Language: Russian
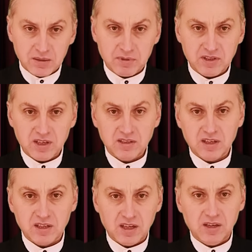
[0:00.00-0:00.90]

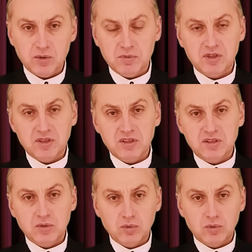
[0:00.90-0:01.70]
непосредственно на канале «Любящие истину»,